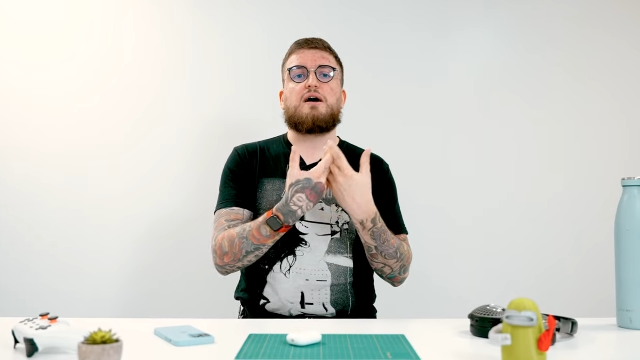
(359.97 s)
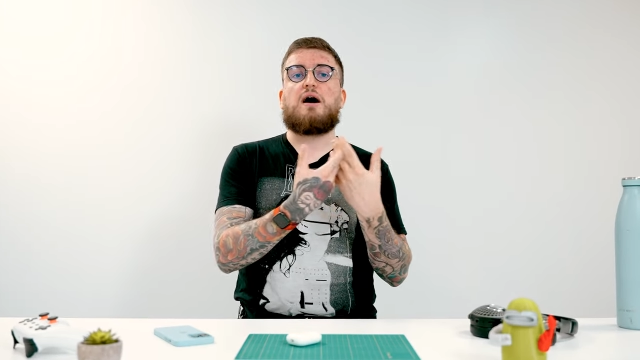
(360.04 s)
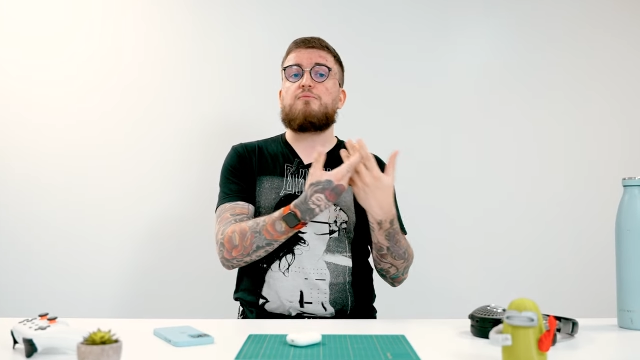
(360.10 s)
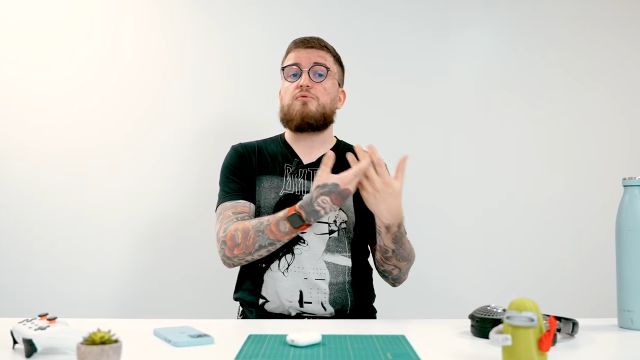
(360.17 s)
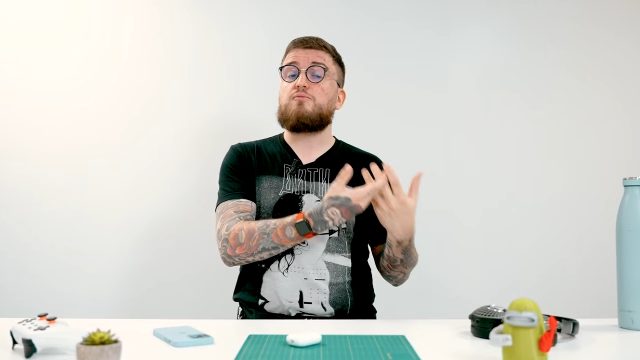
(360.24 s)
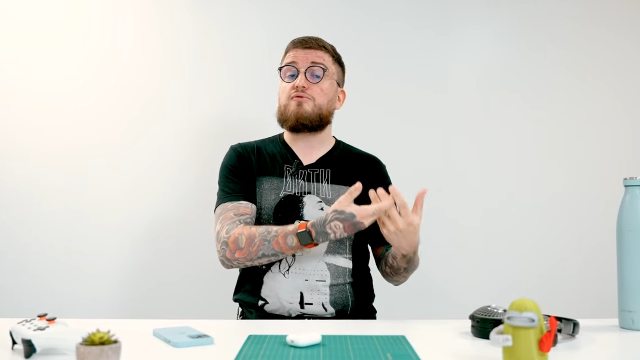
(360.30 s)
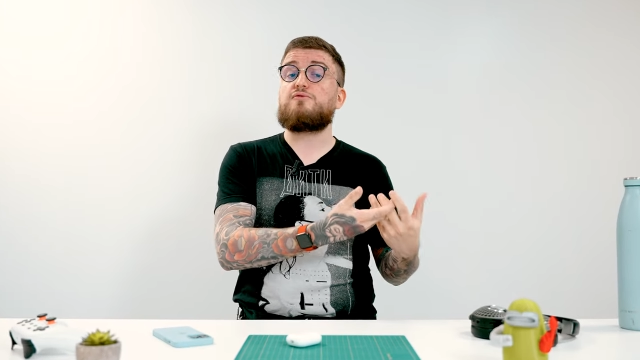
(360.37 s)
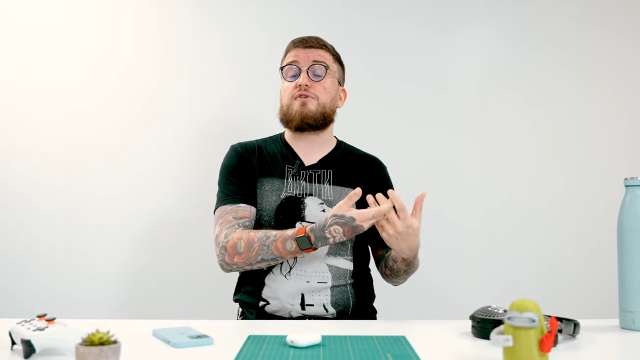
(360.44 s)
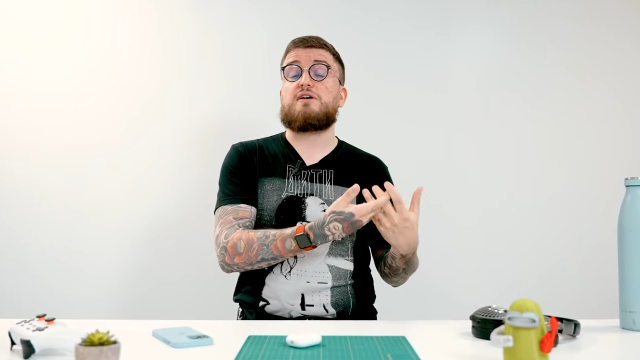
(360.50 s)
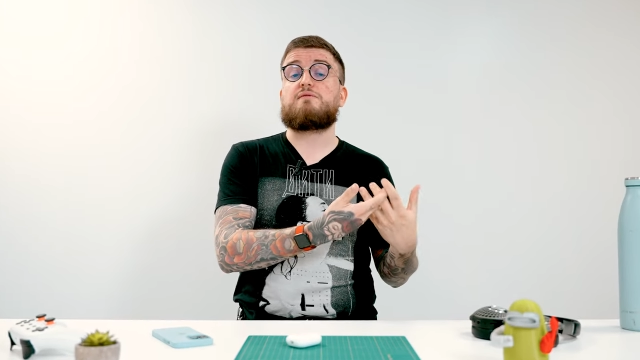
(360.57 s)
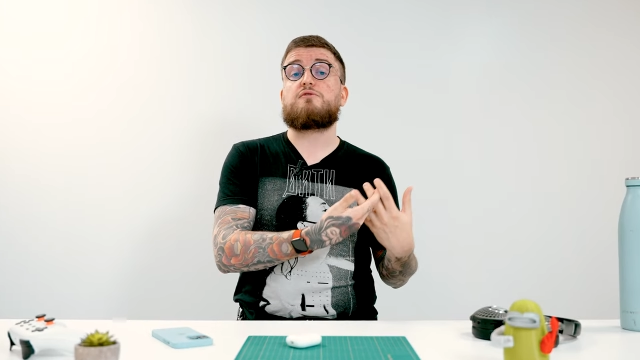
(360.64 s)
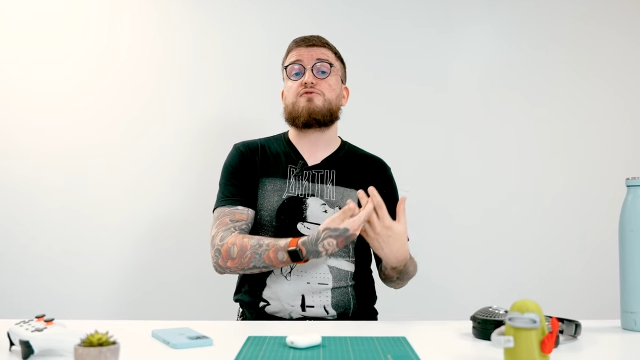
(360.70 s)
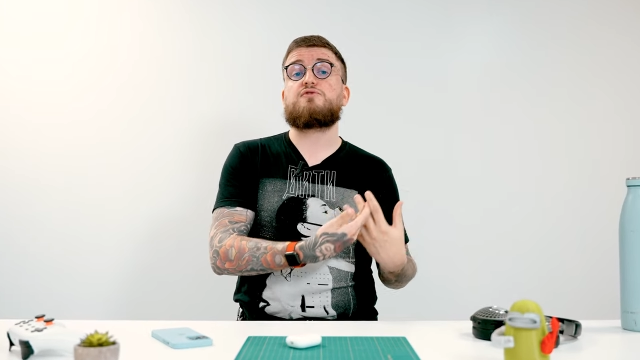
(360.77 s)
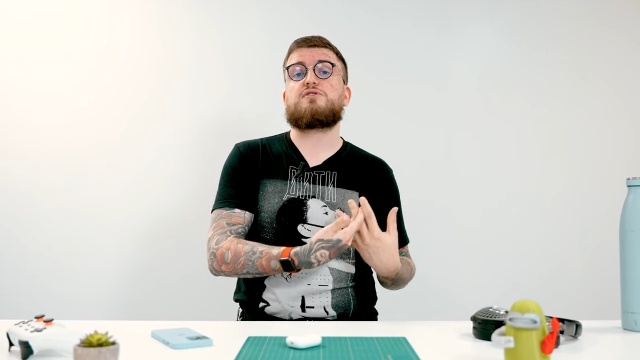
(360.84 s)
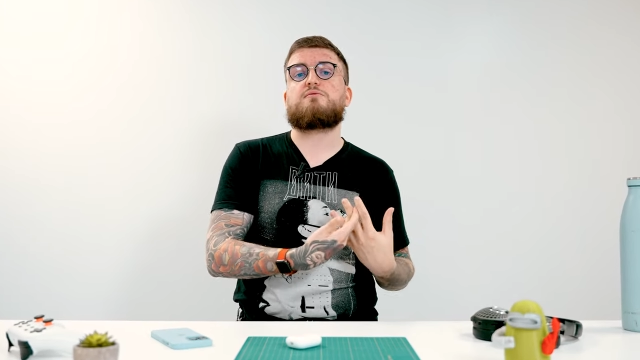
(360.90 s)
un peu plus en
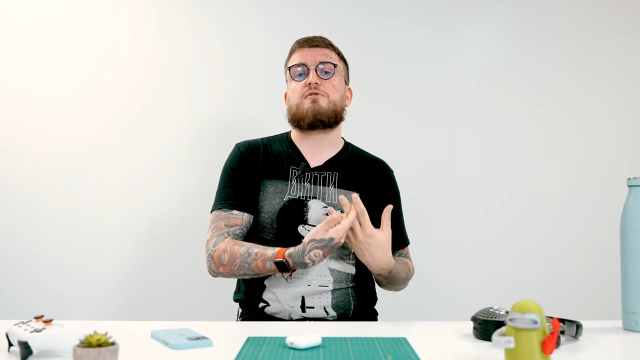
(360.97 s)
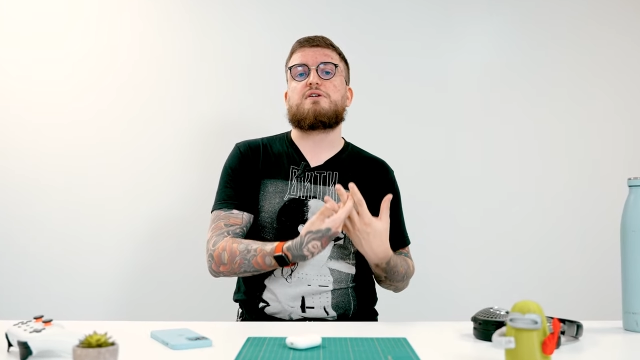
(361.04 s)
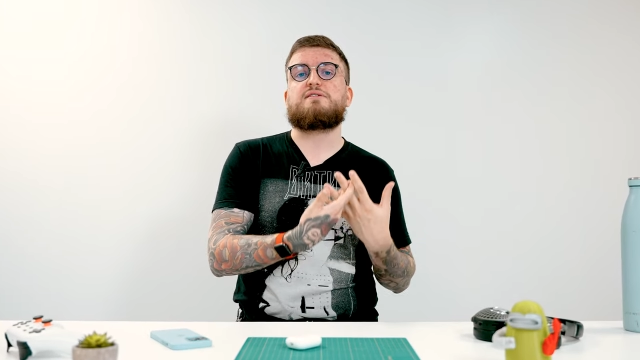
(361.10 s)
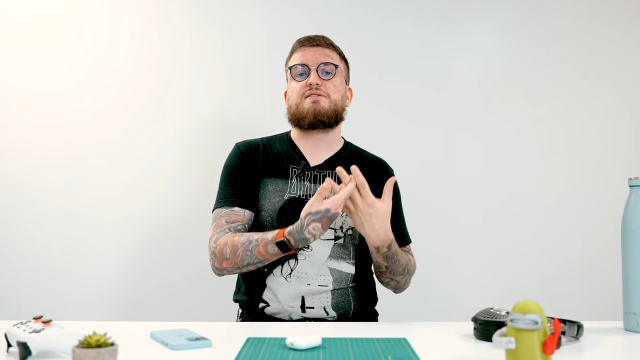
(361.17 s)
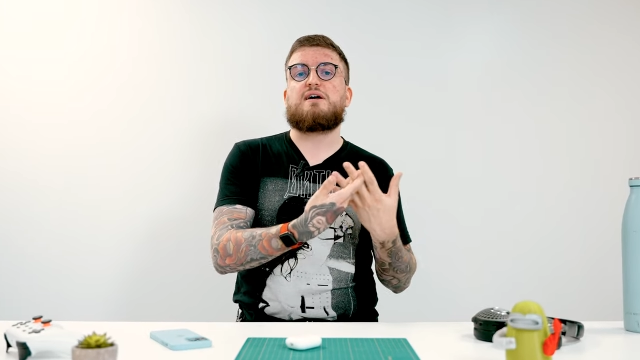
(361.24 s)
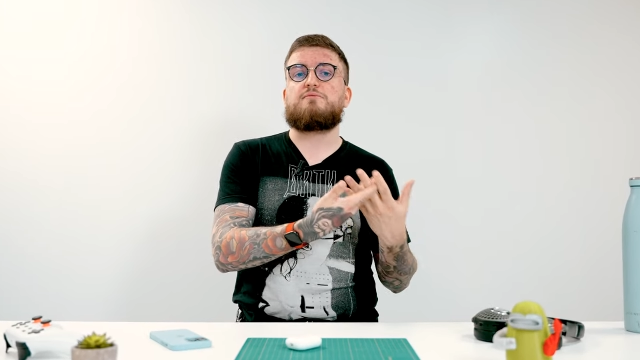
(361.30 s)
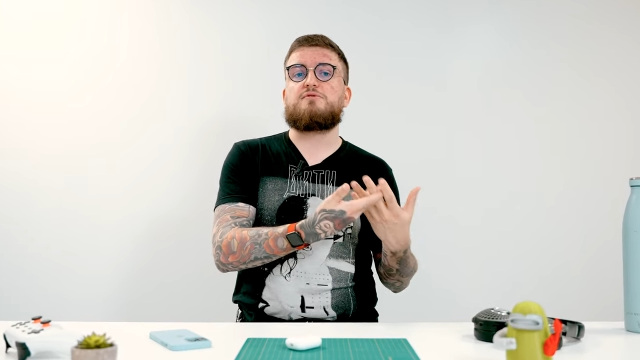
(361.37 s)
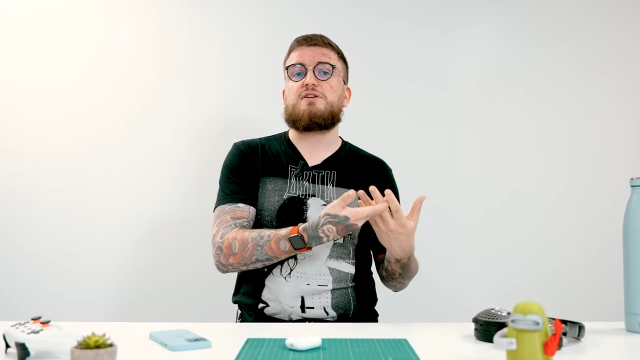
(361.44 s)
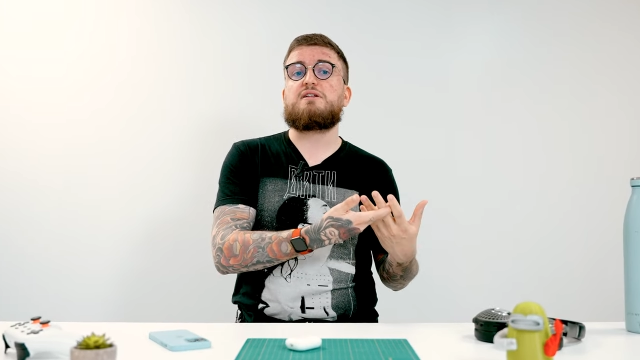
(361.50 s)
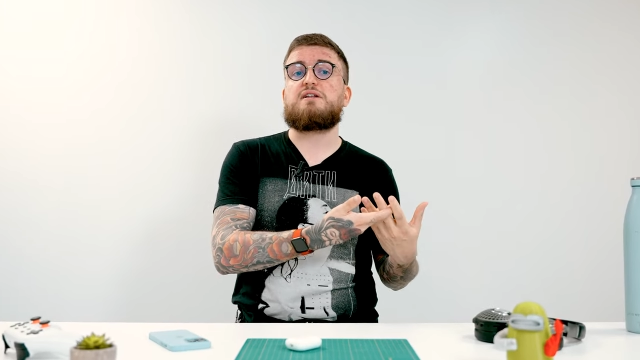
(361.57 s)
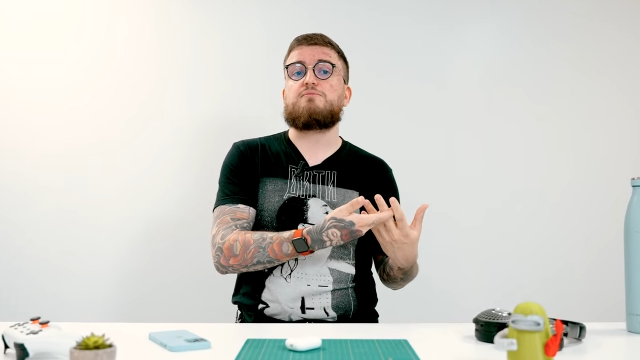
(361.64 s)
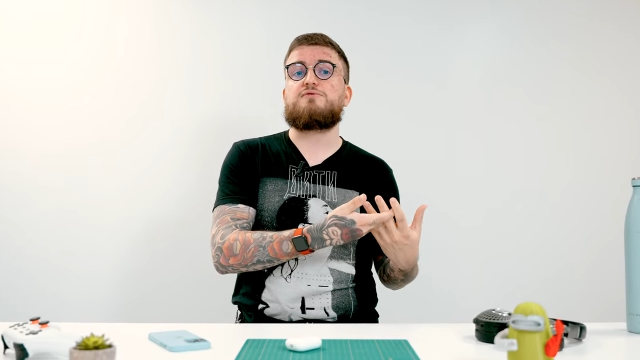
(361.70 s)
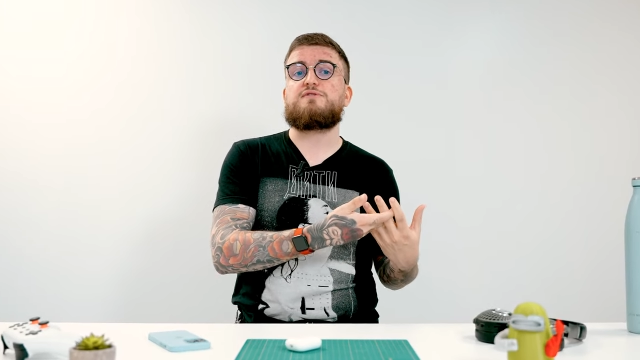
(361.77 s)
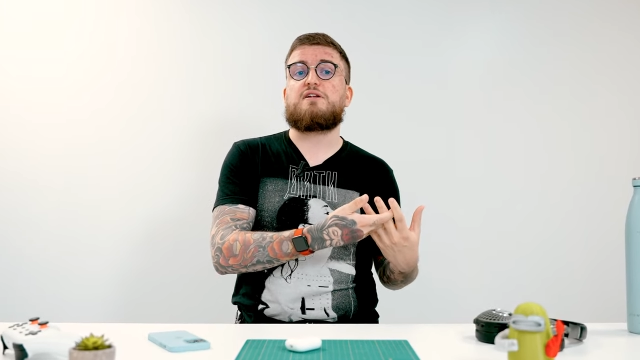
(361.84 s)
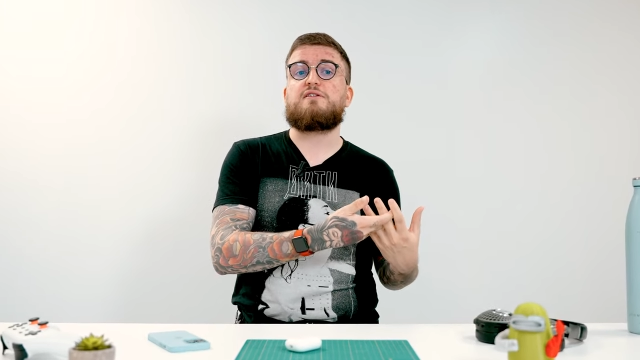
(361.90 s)
avant justement les harmoniques les plus